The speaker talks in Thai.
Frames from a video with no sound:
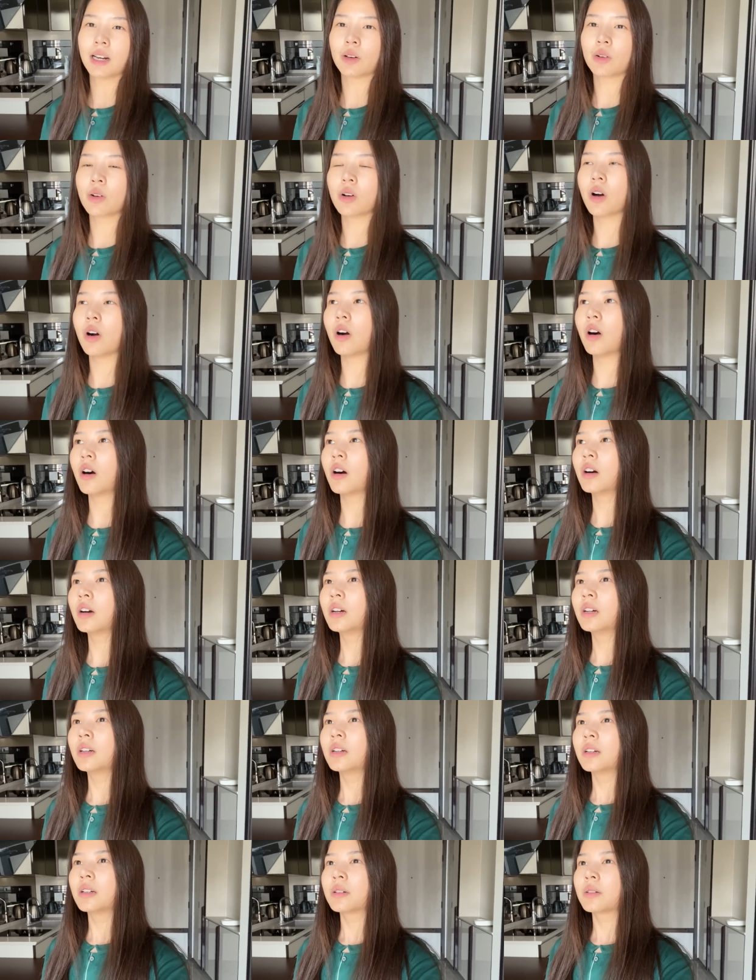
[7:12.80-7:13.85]
แล้วก็
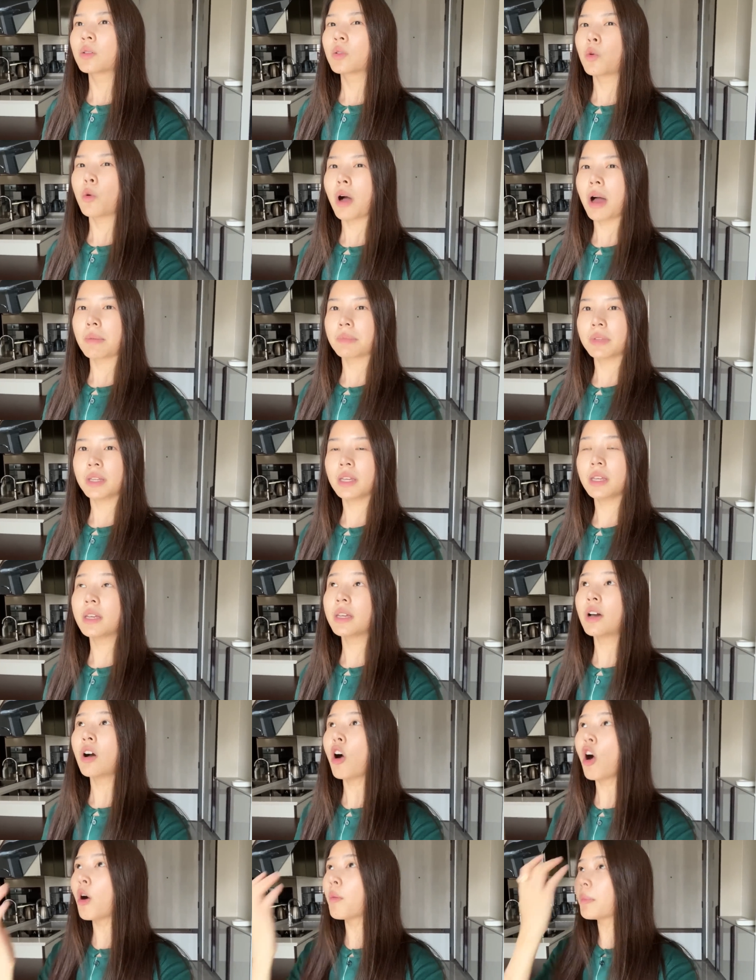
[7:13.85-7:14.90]
ความที่
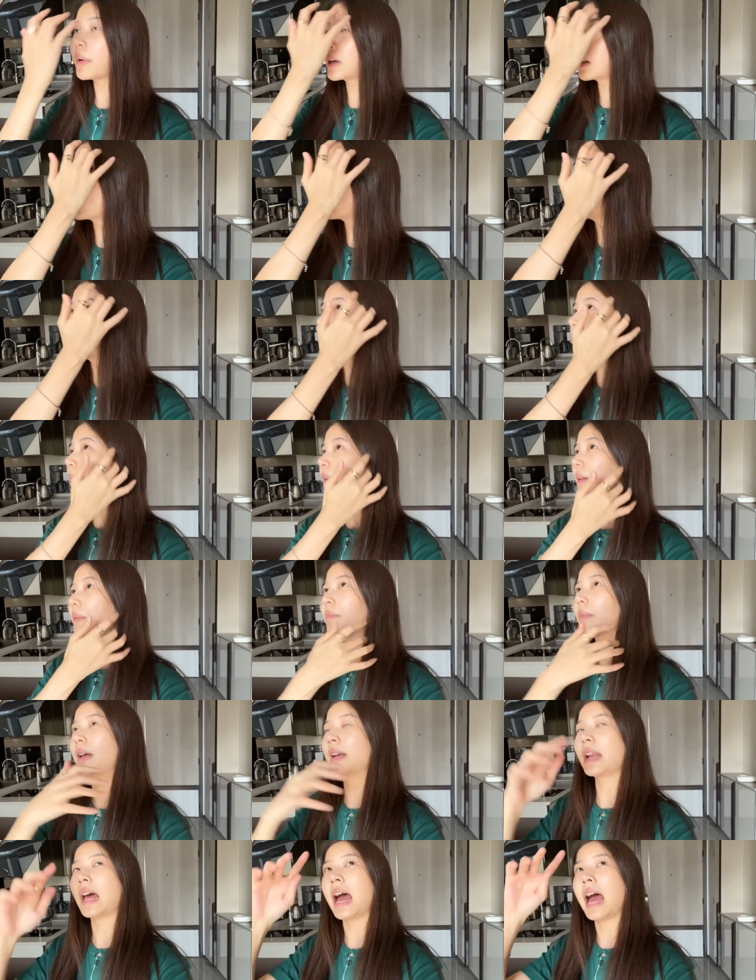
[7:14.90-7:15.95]
ห้องมันถูกปิด
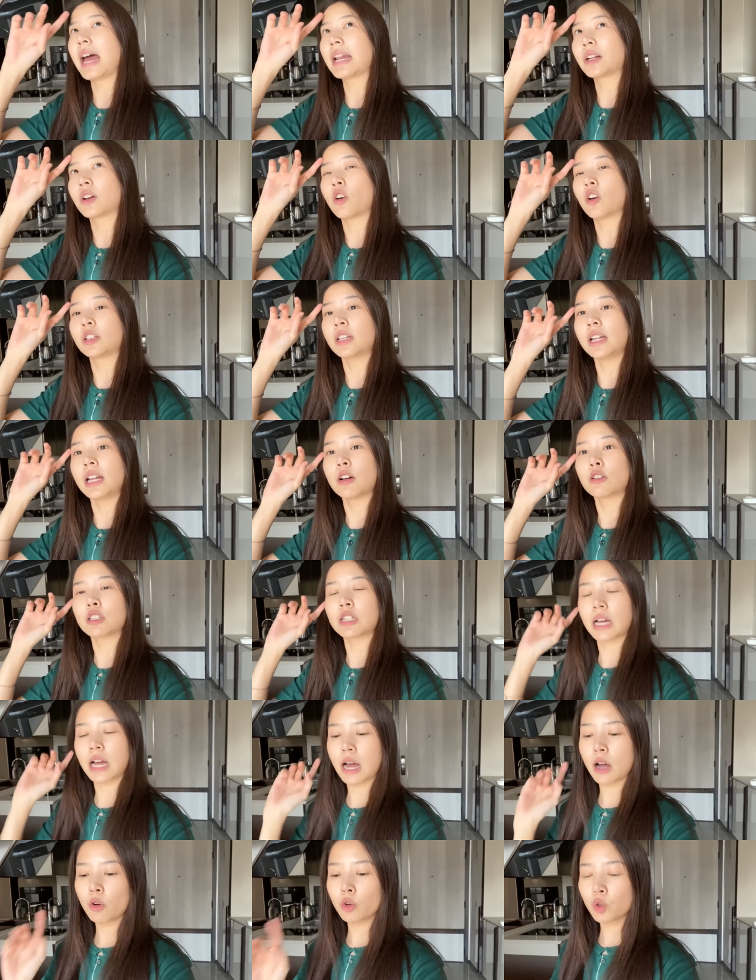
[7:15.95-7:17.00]
มานานก่อนที่เรา
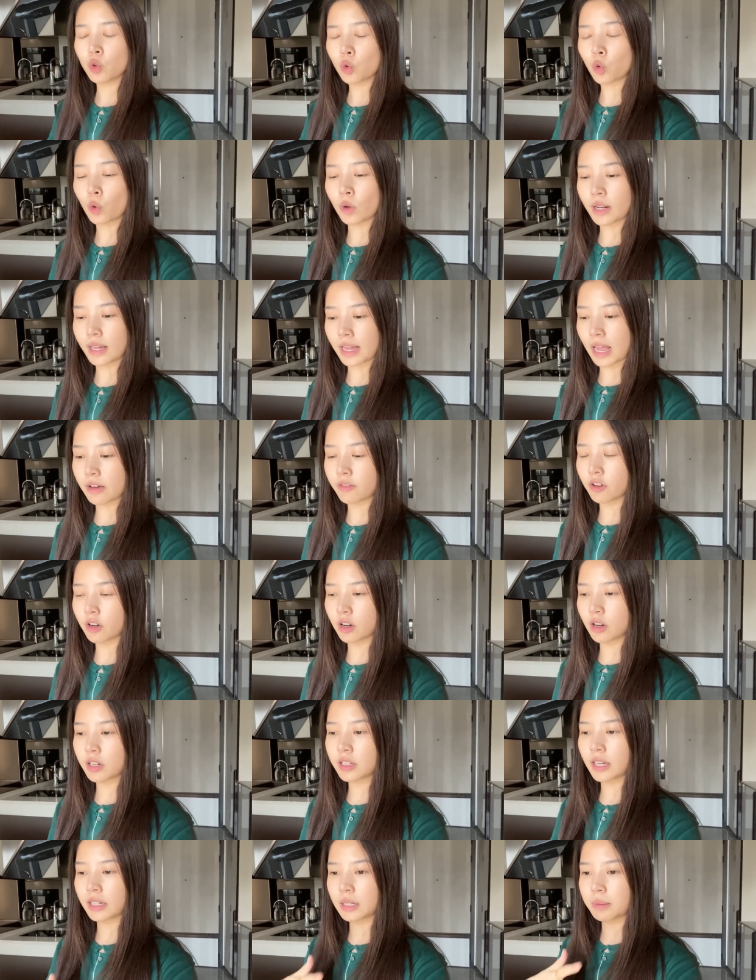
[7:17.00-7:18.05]
จะเข้าอยู่อะไรเงี้ยฝน
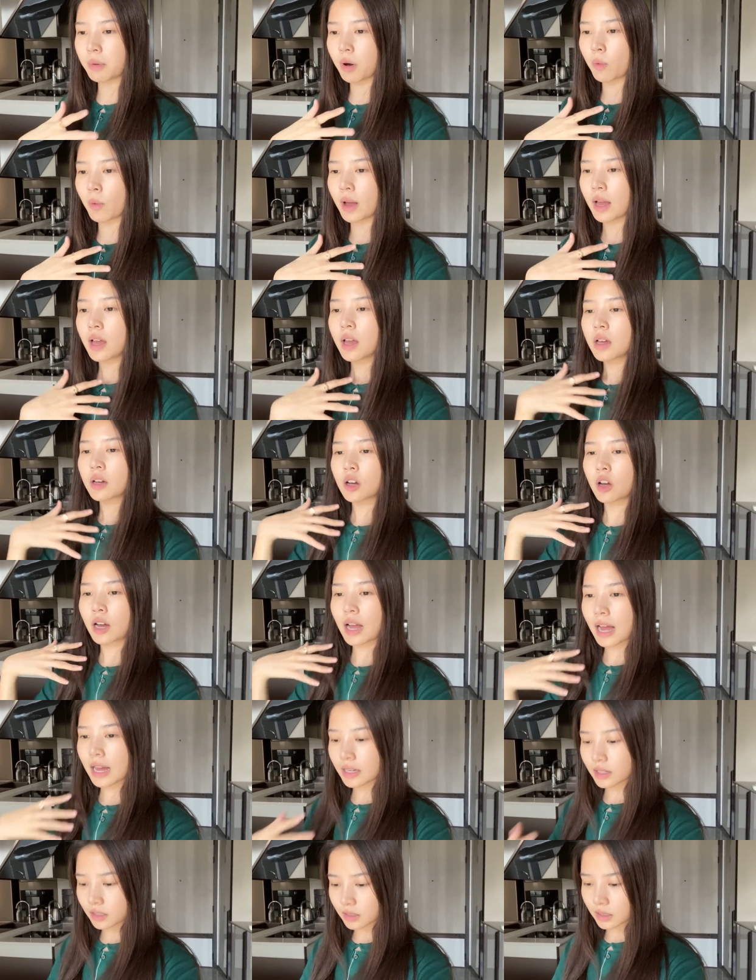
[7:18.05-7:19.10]
ก็อย่างที่บอกว่าก็
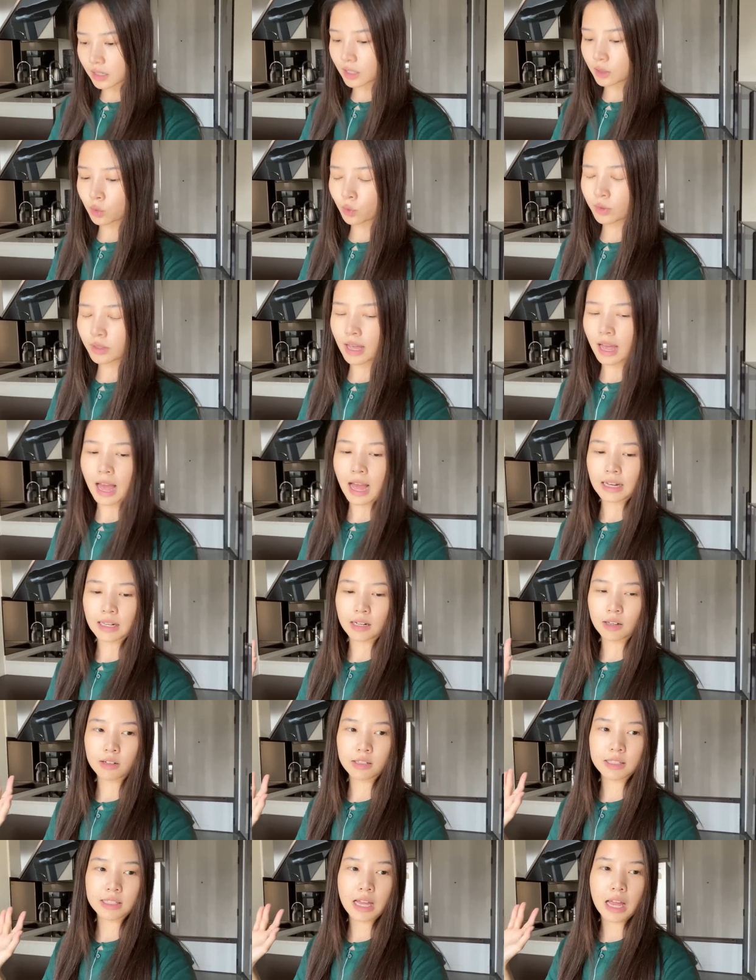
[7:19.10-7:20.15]
ฆ่าเชื้อทุกอย่างแล้
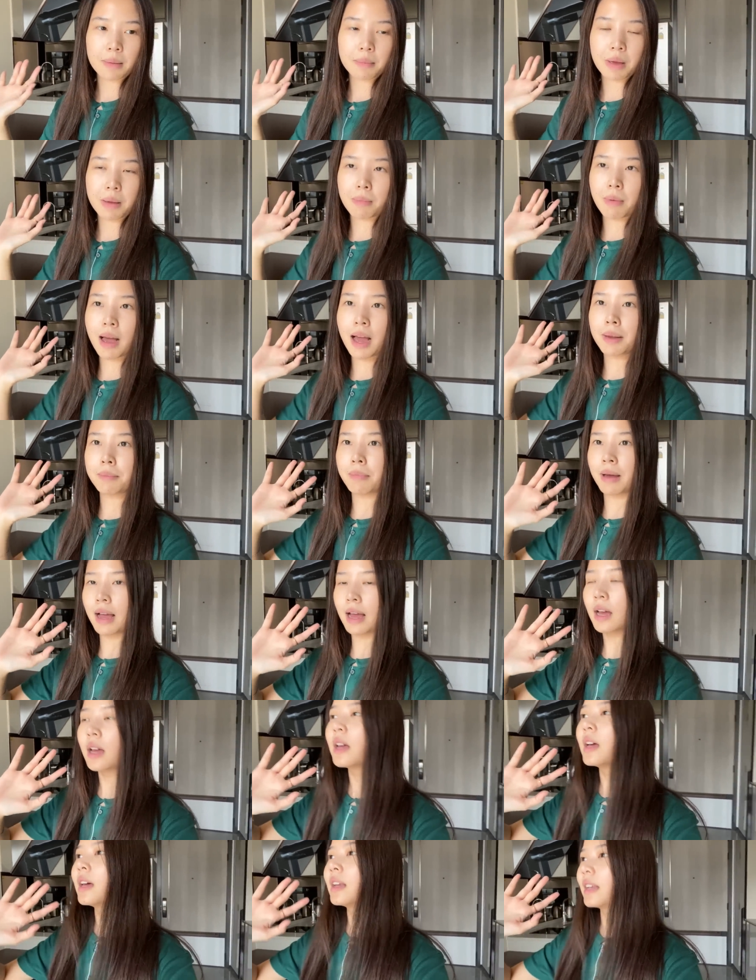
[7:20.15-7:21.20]
วก็จ้างแม่บ้านมา
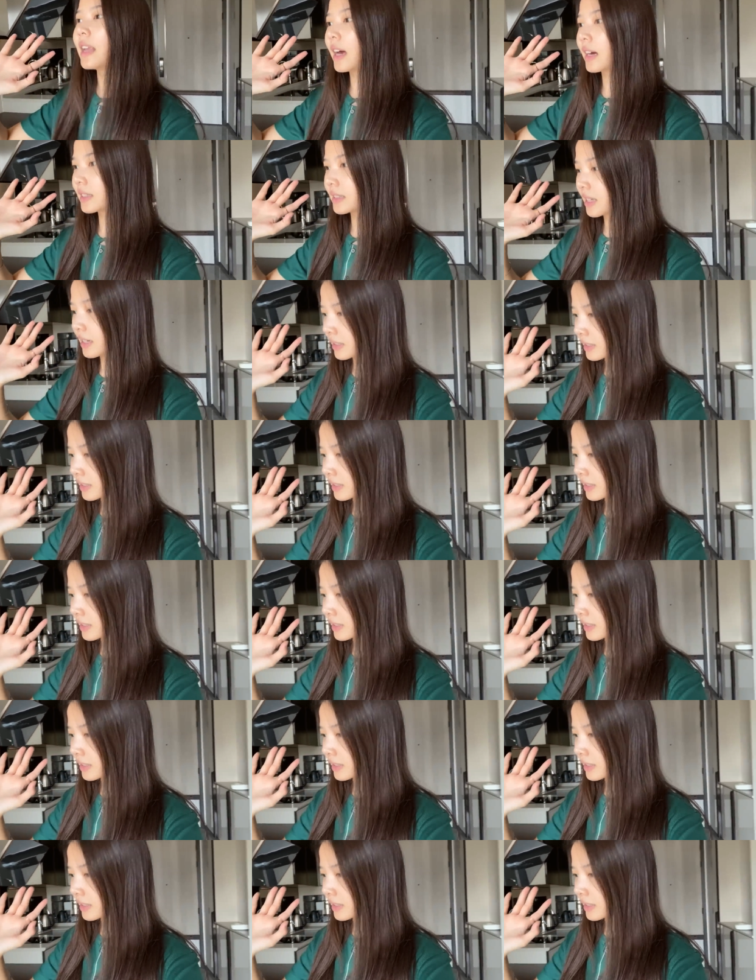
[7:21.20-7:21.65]
หลังจาก